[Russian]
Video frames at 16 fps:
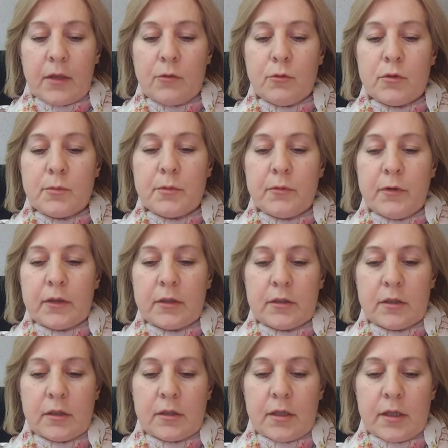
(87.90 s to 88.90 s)
не успевает
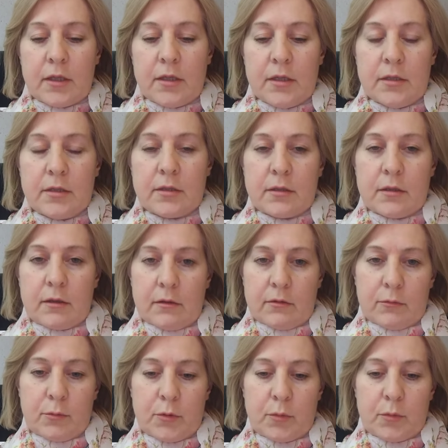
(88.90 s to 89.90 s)
это надоесть,
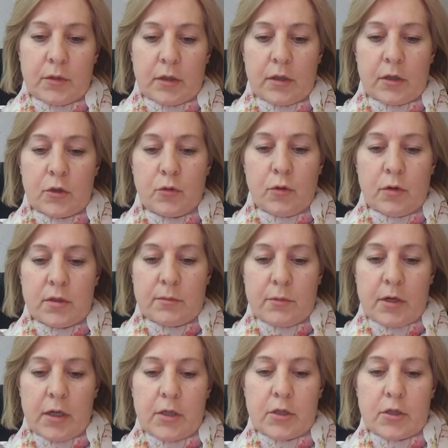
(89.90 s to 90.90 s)
а, в общем-то, хорошо
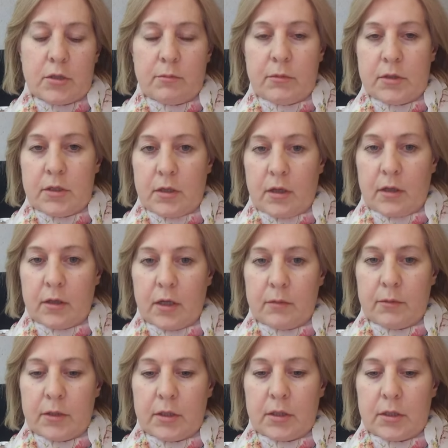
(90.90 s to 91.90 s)
разбираешь материал, как
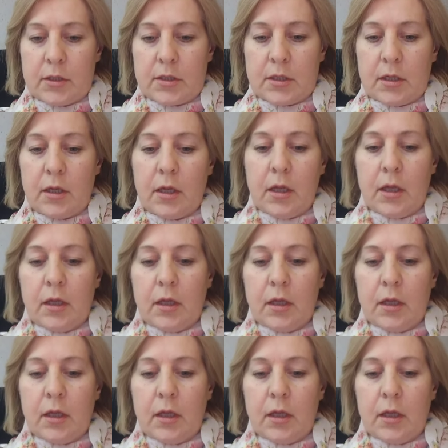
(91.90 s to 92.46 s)
мне кажется.